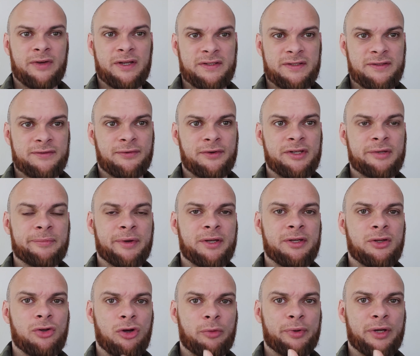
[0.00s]
weiß das von
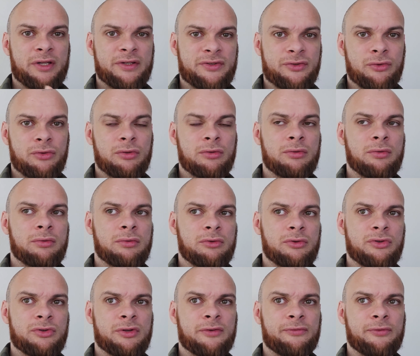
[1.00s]
jemandem, der Operationen
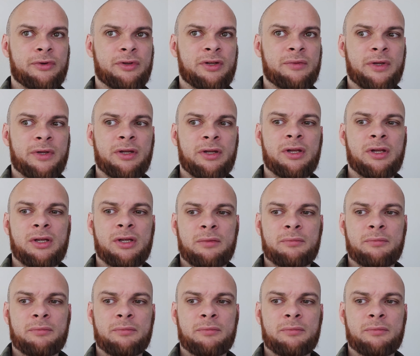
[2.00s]
durchgeführt hat, man,